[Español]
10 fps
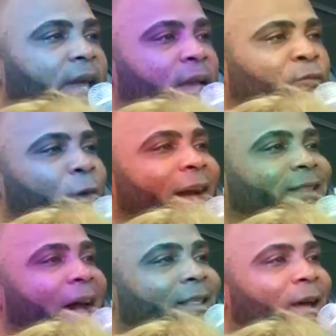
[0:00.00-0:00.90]
que fue
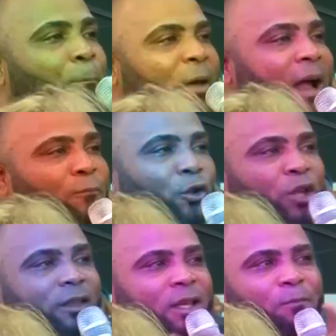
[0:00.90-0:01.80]
atada
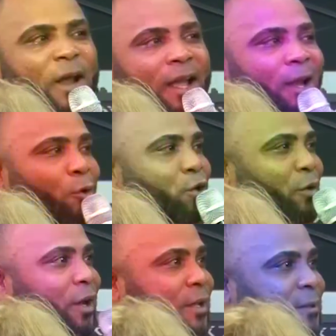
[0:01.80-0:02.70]
esperándote a ti para que lo
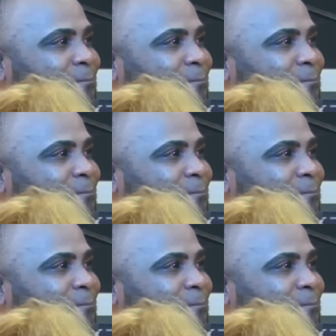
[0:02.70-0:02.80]
liberes.